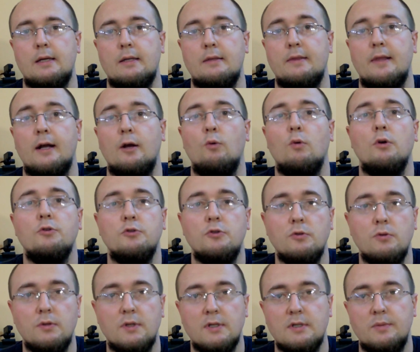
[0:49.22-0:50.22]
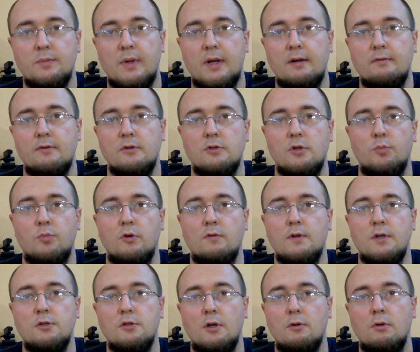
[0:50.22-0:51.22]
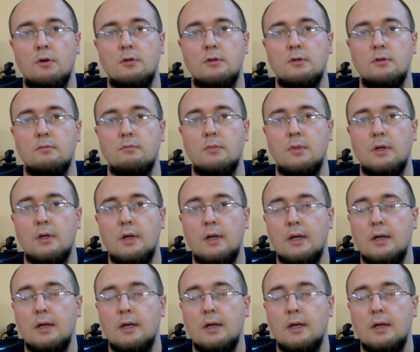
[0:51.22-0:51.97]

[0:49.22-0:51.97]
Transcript: nagłośnił tę sprawę, że powiedział o tym.